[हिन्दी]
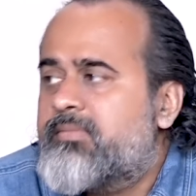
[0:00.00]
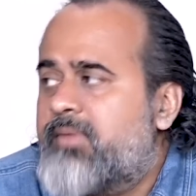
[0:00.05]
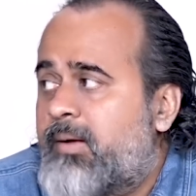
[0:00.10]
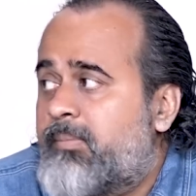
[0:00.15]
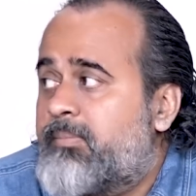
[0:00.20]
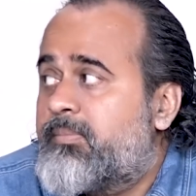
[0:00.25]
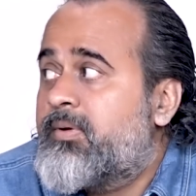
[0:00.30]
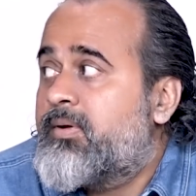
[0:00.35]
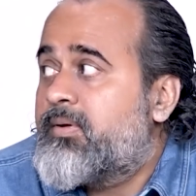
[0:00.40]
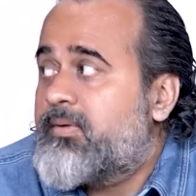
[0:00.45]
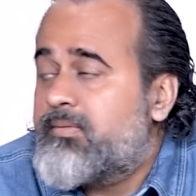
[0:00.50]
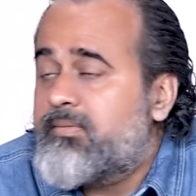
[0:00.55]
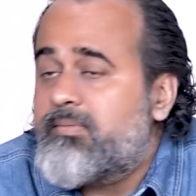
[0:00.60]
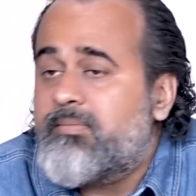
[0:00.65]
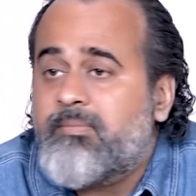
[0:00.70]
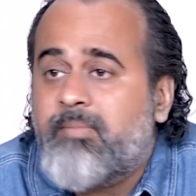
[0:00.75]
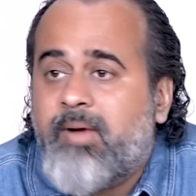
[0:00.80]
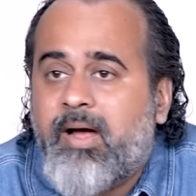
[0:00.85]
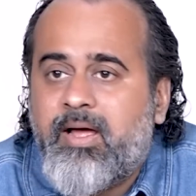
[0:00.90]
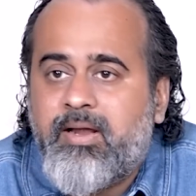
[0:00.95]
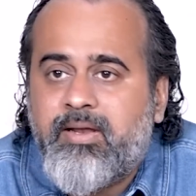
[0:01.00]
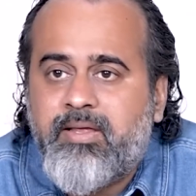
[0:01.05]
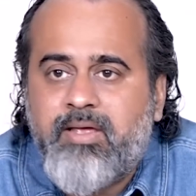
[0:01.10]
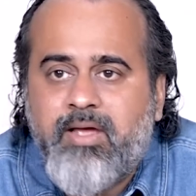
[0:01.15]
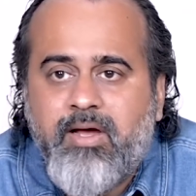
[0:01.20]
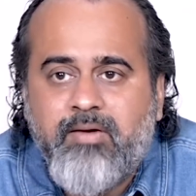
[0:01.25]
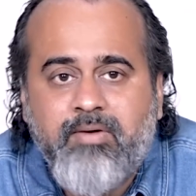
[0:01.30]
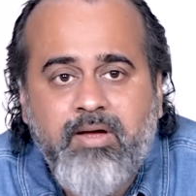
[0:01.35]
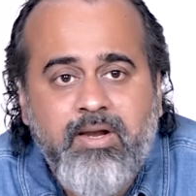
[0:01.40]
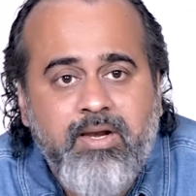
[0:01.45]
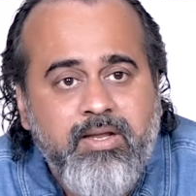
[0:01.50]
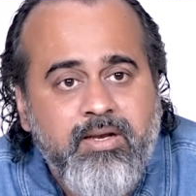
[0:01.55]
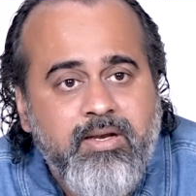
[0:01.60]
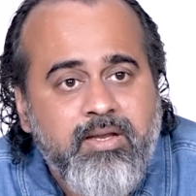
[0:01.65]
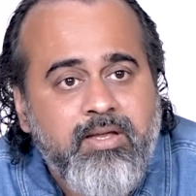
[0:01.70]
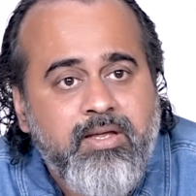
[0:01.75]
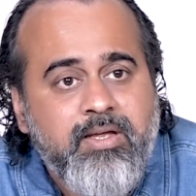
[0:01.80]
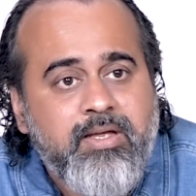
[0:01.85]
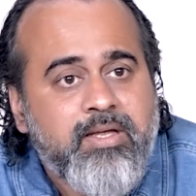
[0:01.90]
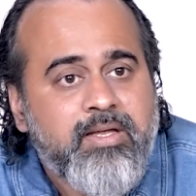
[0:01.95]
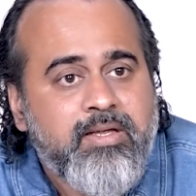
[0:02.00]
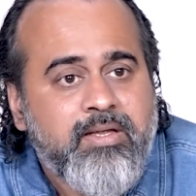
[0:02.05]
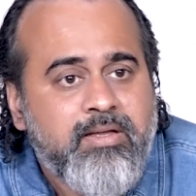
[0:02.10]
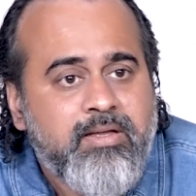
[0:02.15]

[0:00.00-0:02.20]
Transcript: अब बाहर की हवा लेनी है